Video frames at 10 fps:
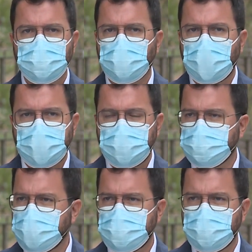toda la
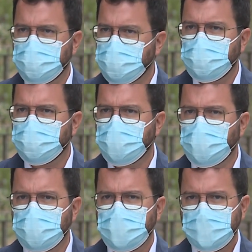campaña de
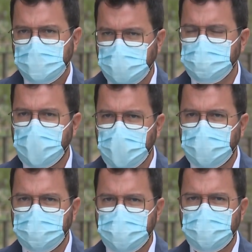prevención y también la
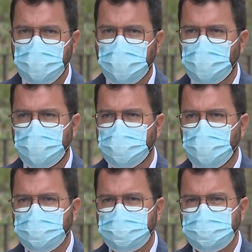campaña de vacunación.